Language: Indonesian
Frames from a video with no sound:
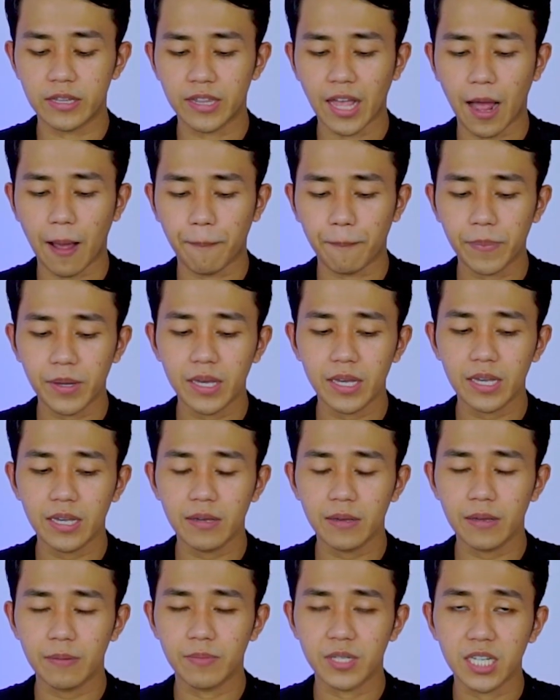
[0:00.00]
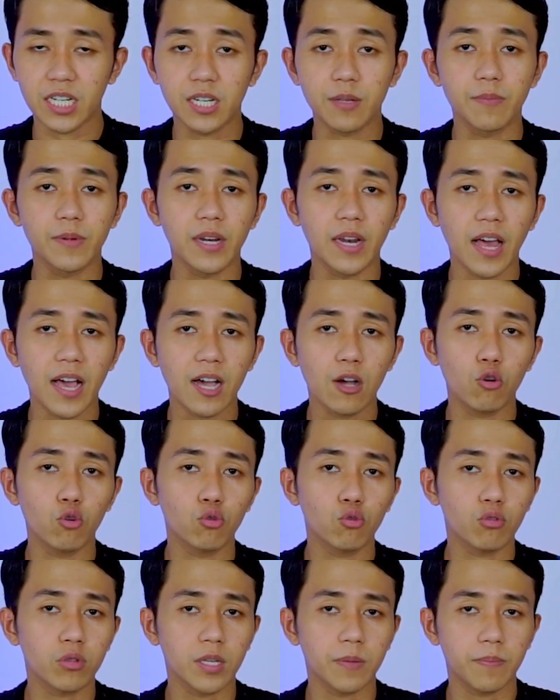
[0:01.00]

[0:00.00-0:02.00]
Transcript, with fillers: tapi bisa dibilang untuk